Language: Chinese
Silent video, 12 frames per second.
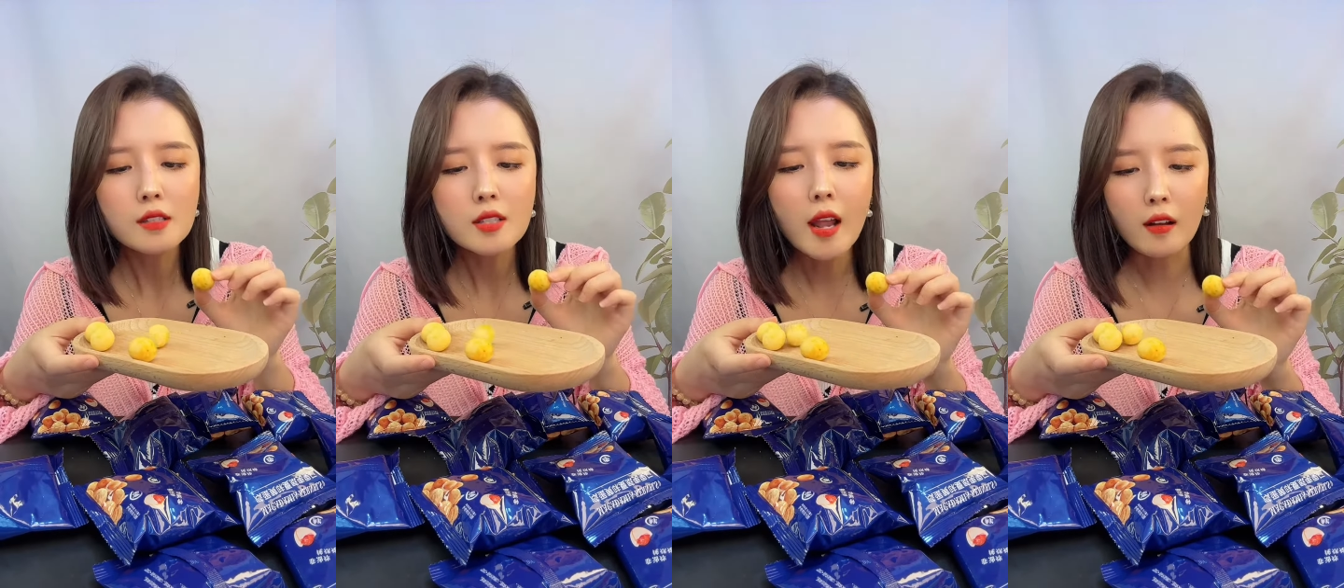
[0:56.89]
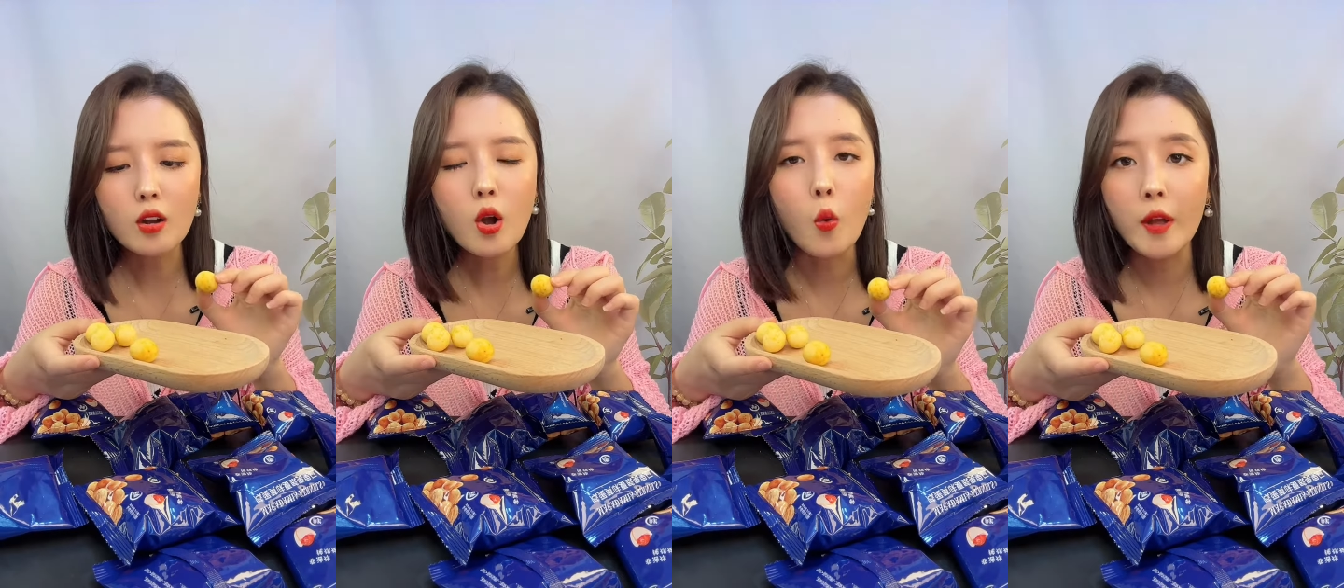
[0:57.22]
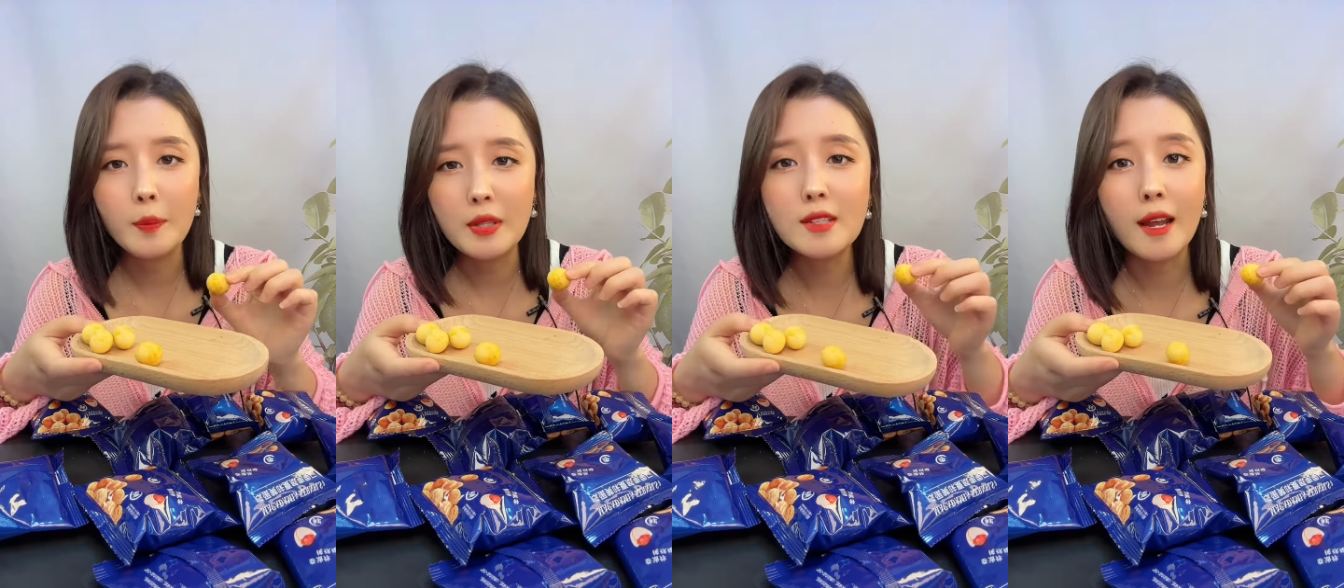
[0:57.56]
这两个口味
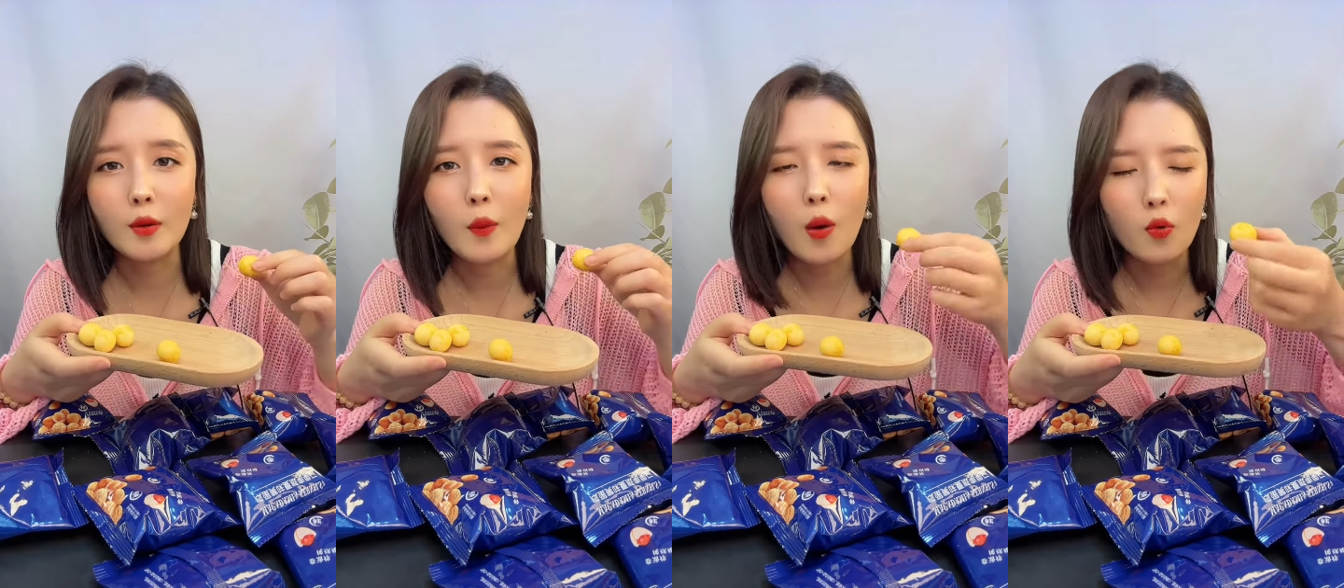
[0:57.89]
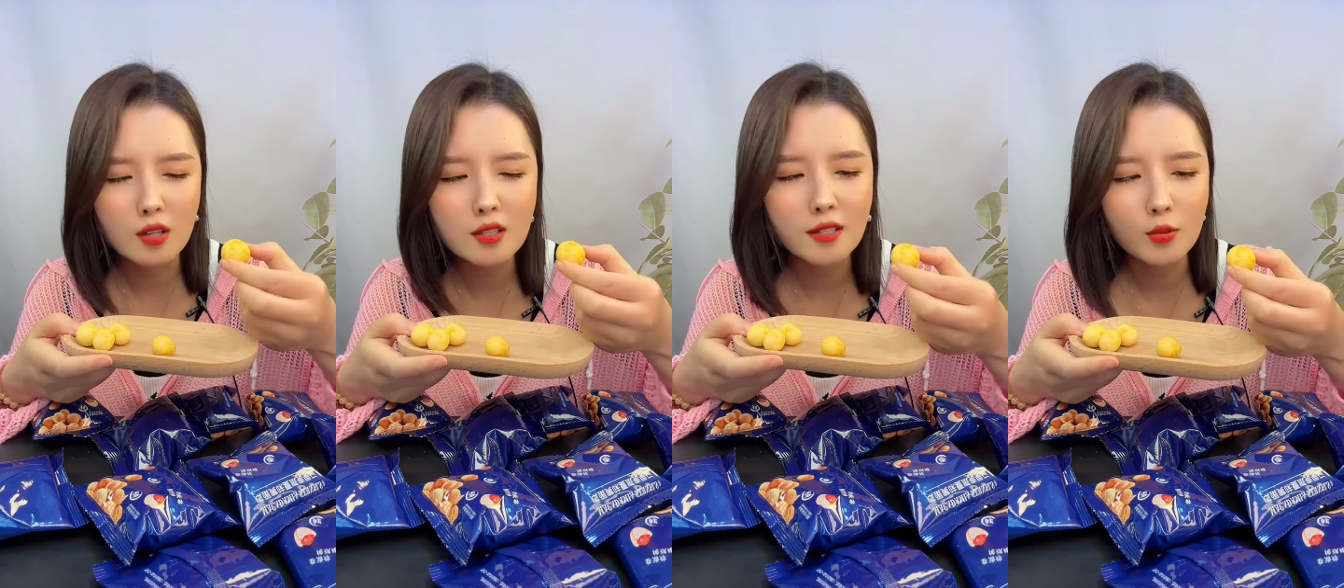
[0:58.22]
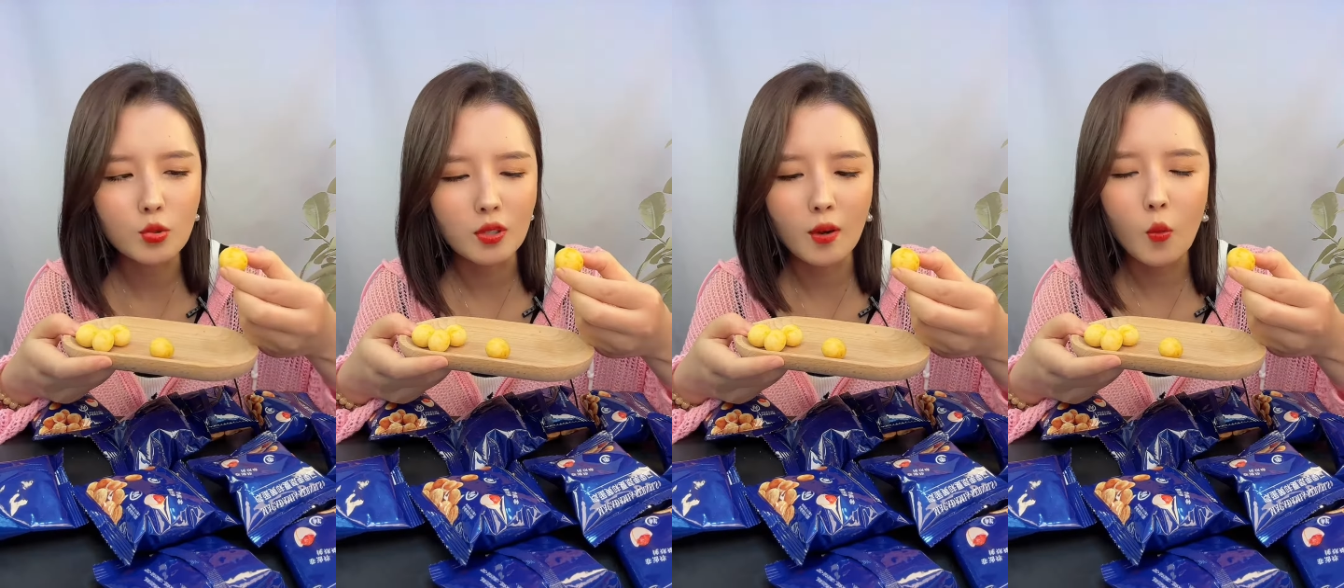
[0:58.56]
比起来的话，我个人
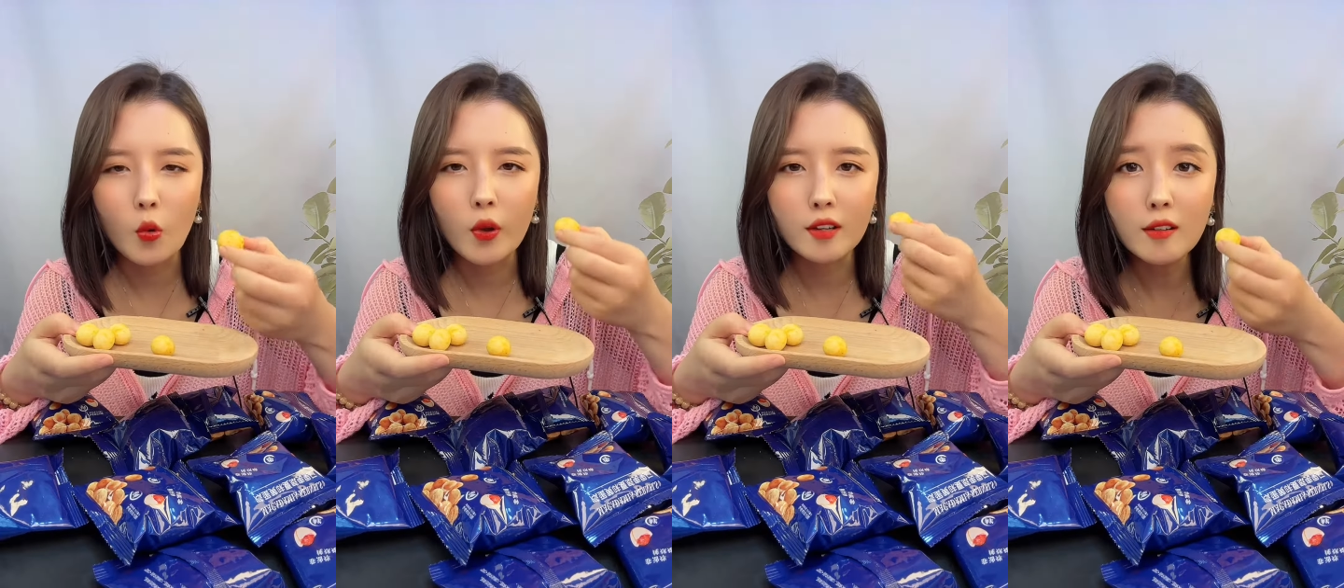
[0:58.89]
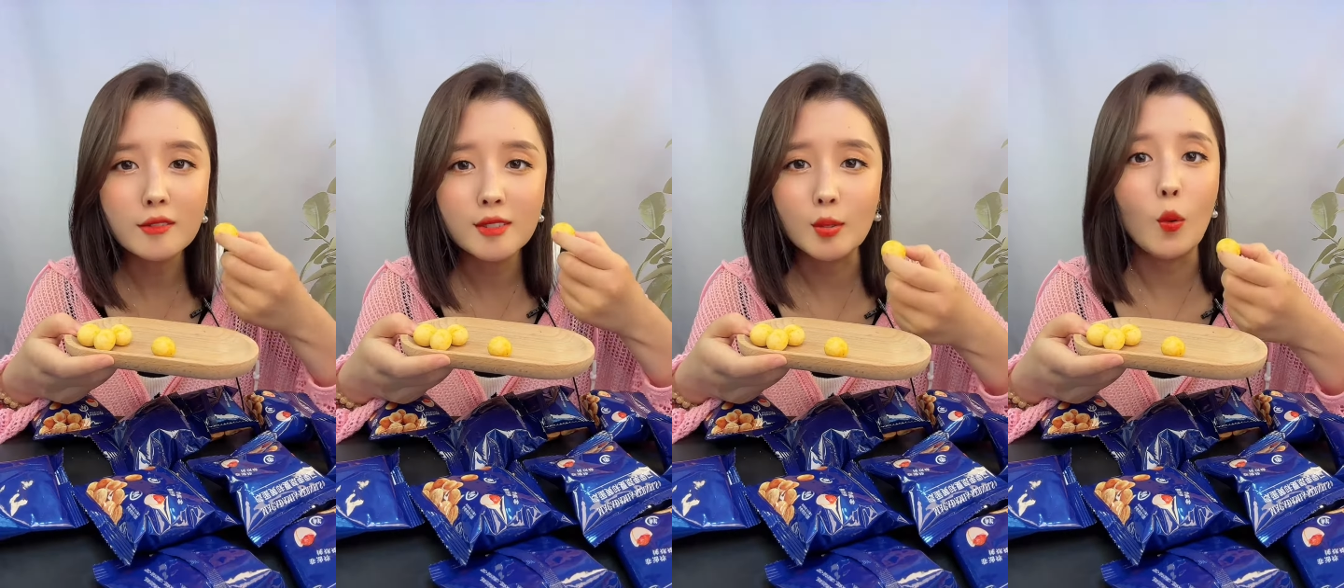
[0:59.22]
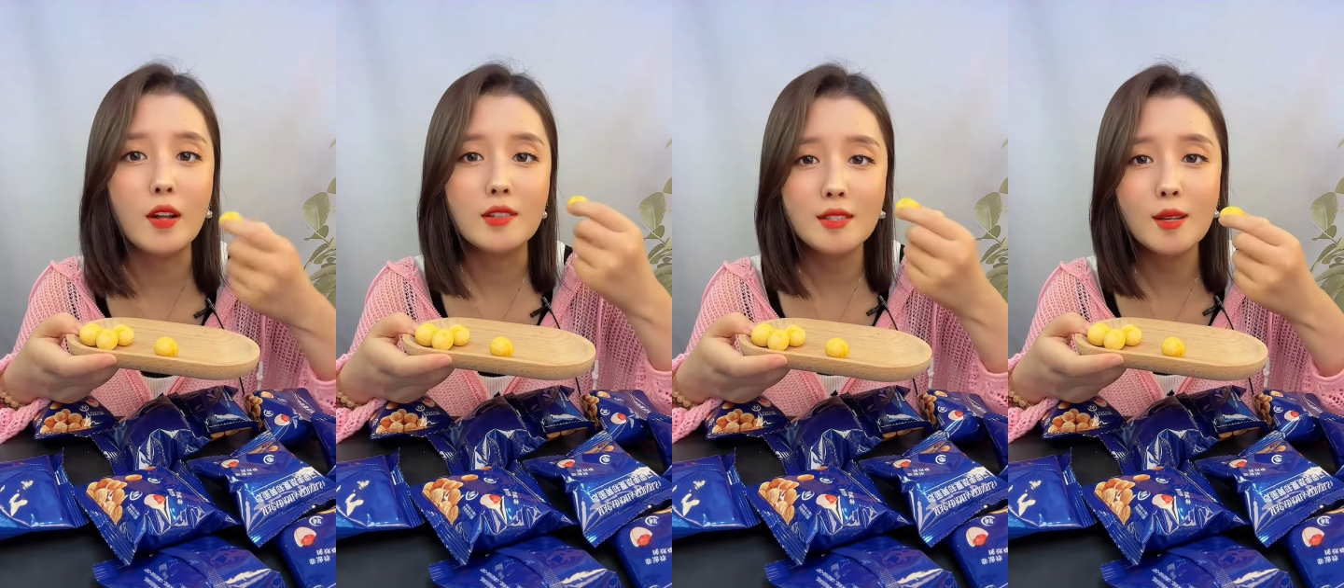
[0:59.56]
觉得我会更喜
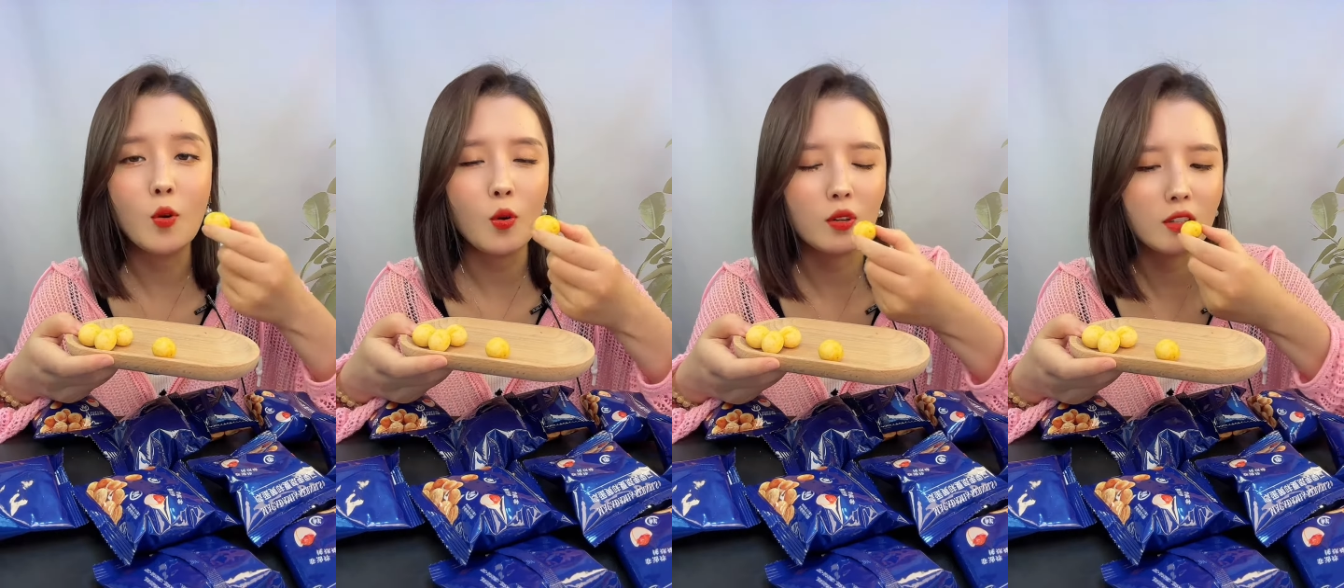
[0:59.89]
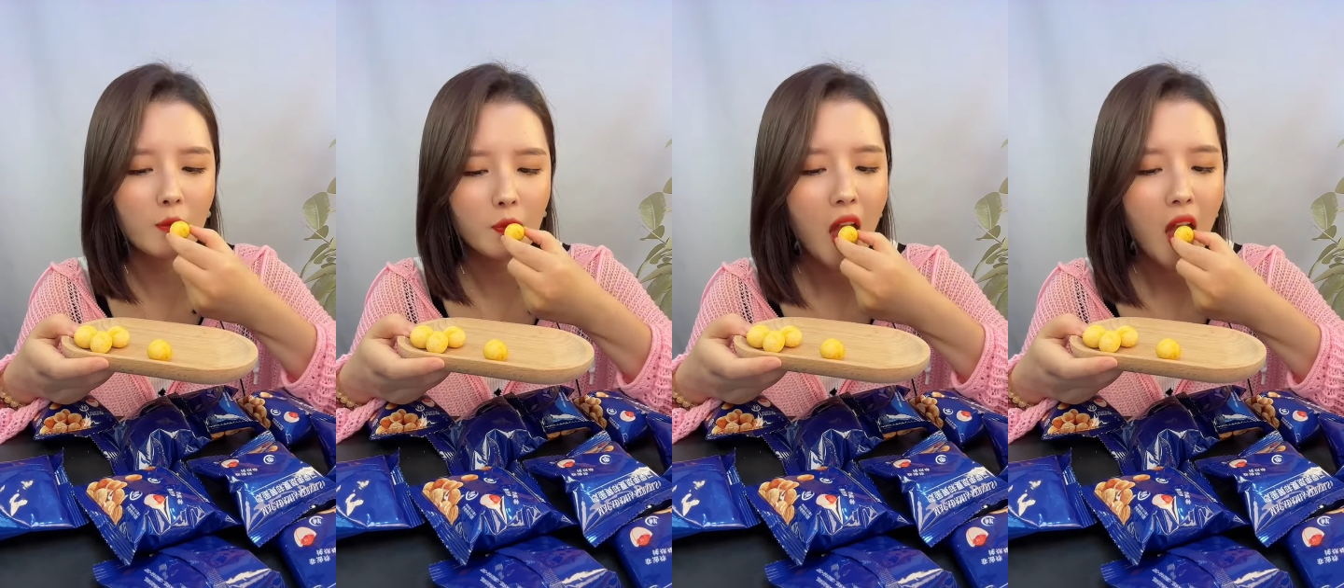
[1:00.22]
欢芥末味的。